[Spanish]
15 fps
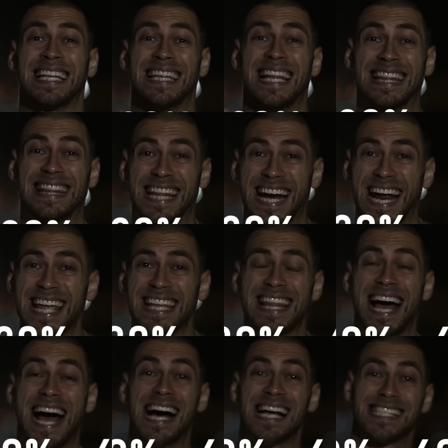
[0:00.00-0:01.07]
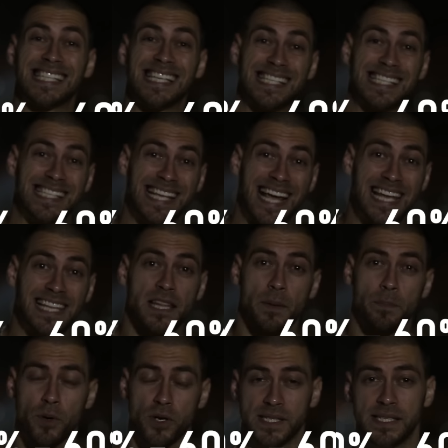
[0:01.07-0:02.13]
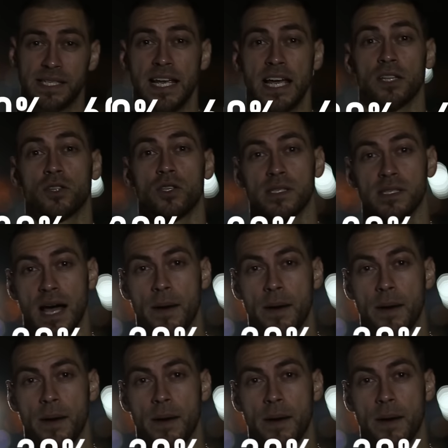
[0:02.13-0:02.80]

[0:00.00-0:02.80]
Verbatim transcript: de 30 a 60%